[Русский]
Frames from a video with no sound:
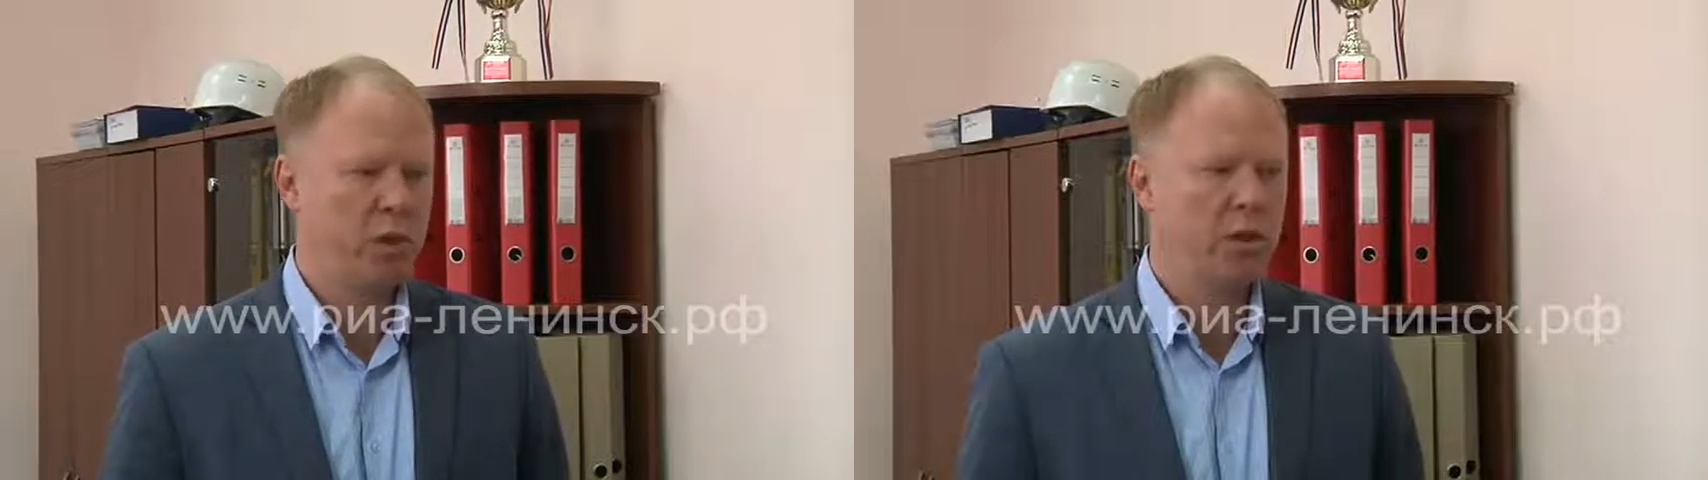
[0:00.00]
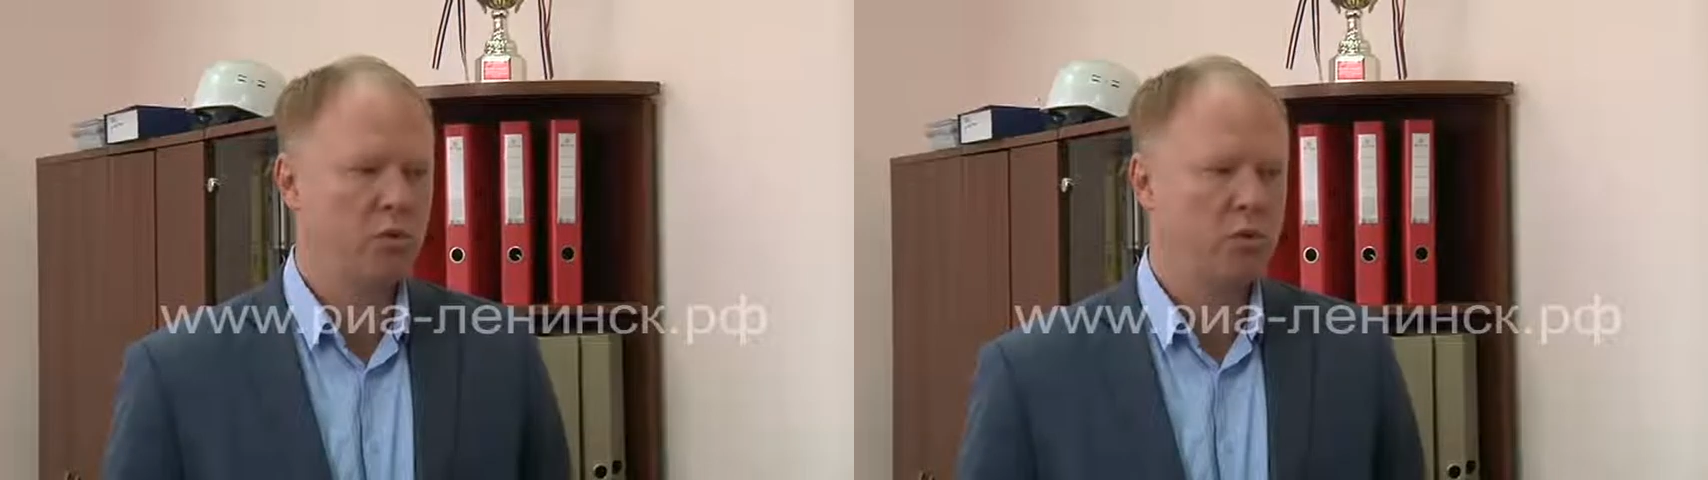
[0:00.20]

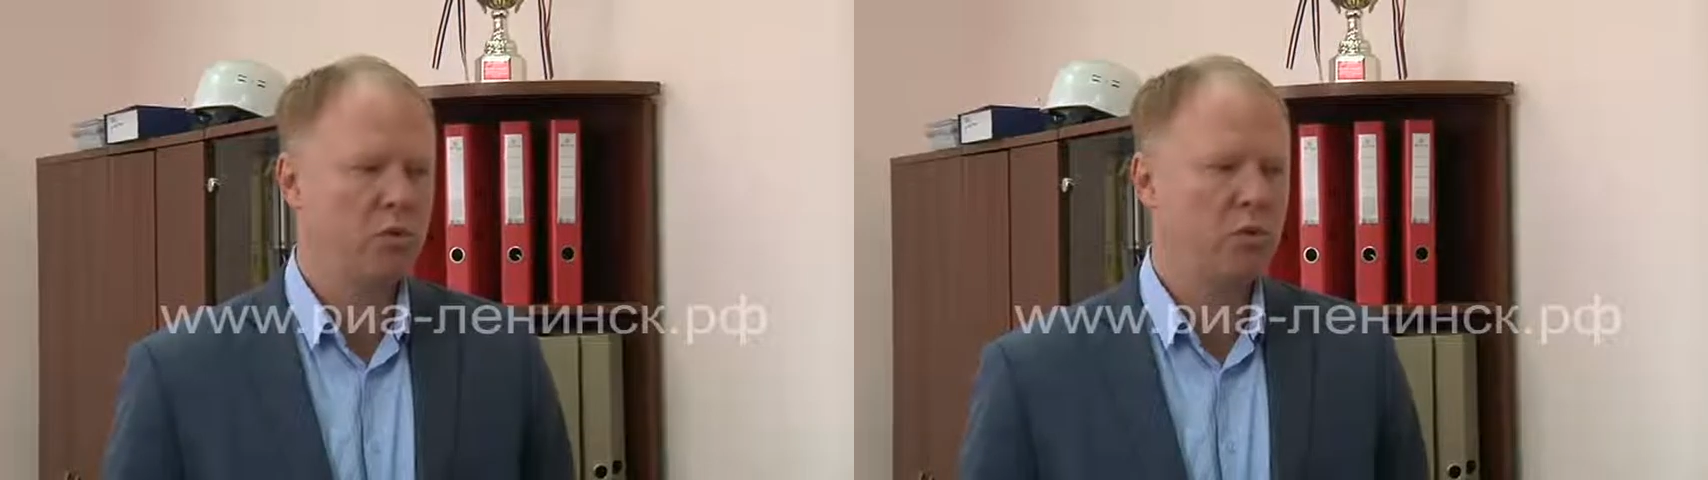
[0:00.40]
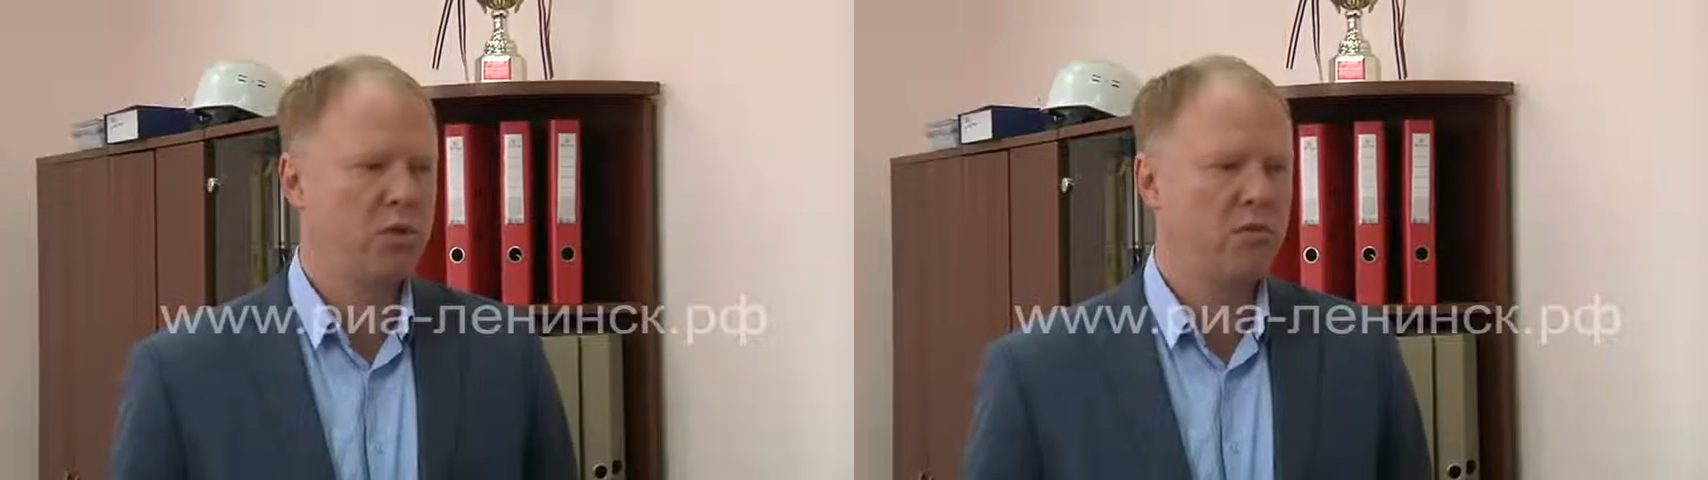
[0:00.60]
Это
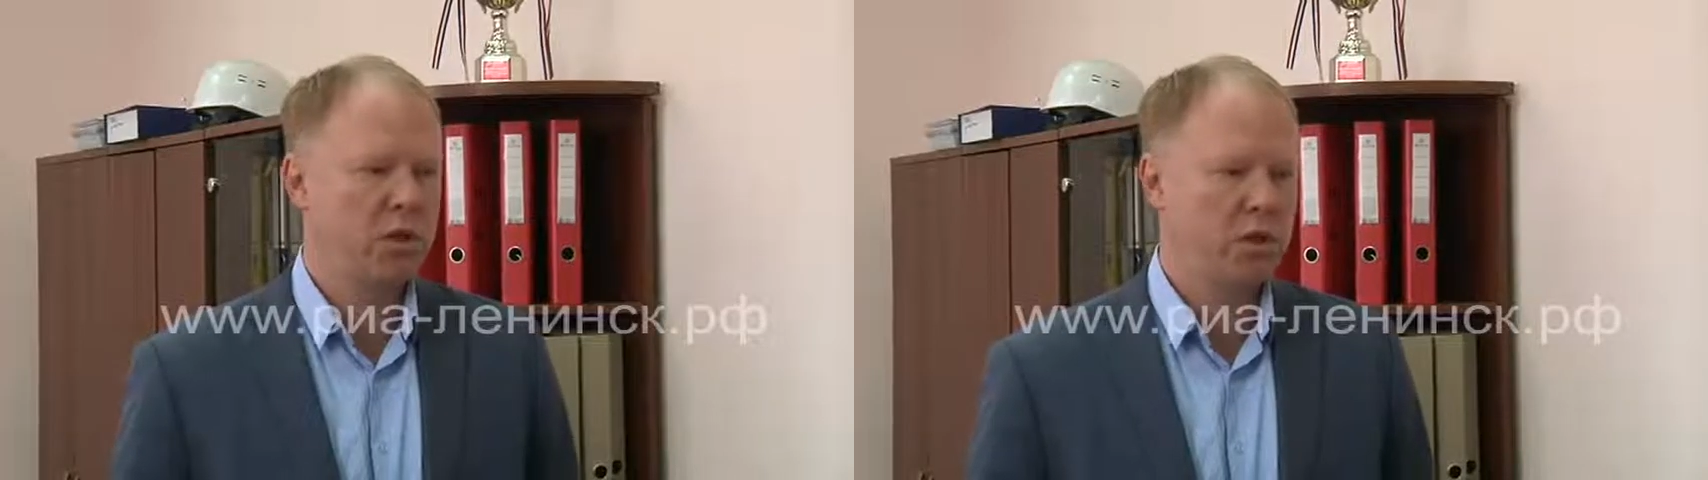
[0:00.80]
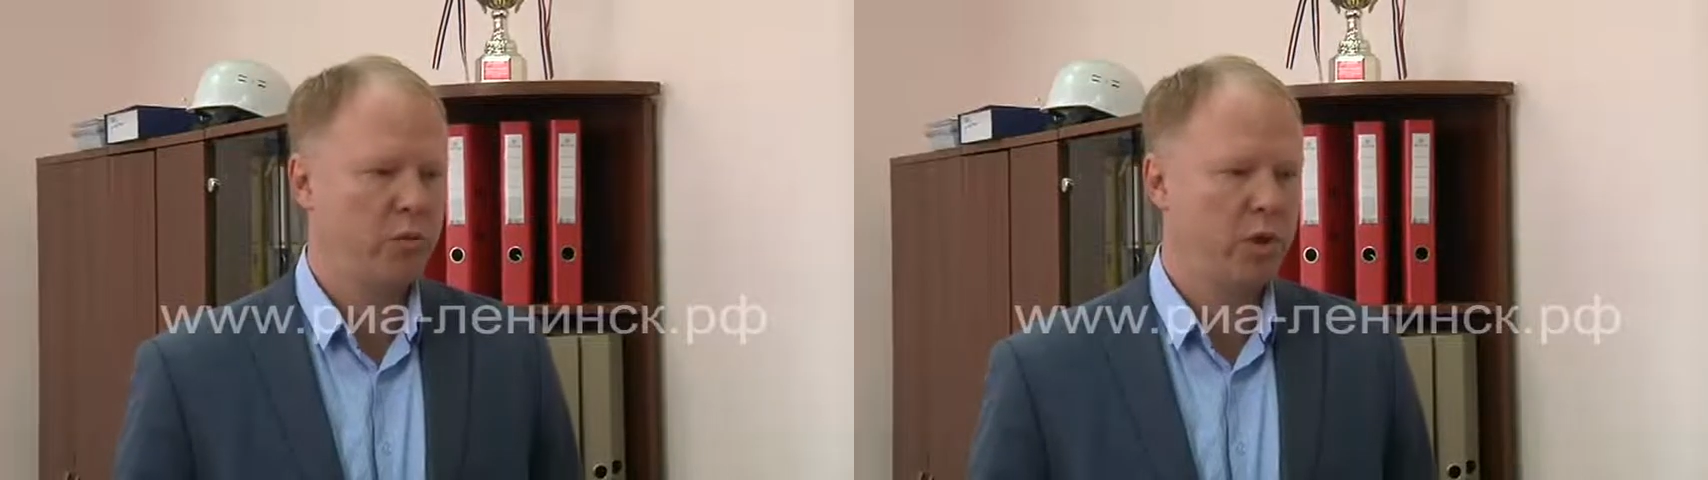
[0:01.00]
тоже очень
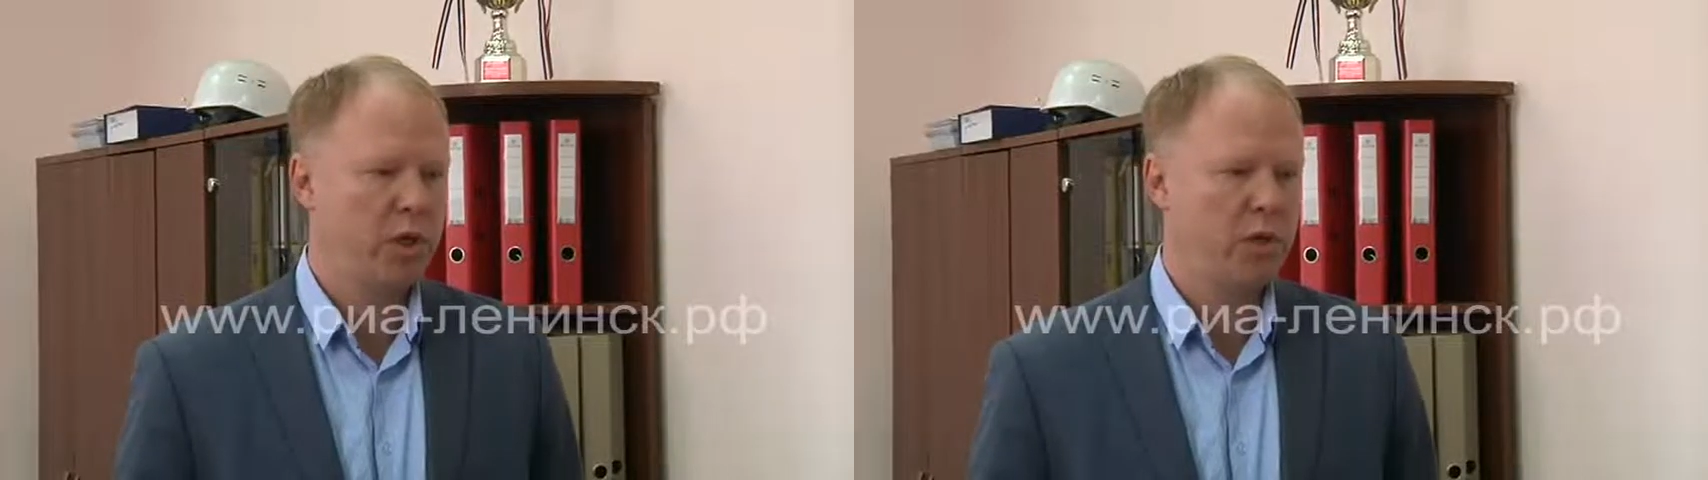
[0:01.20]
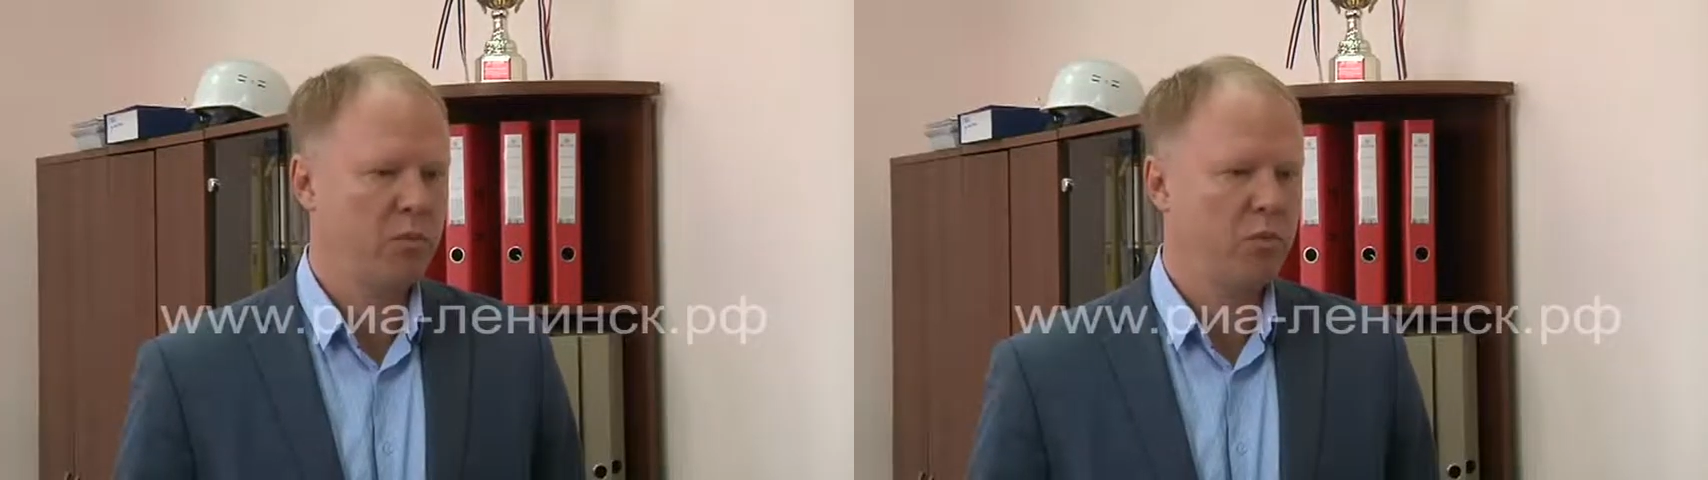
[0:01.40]
важное понятие.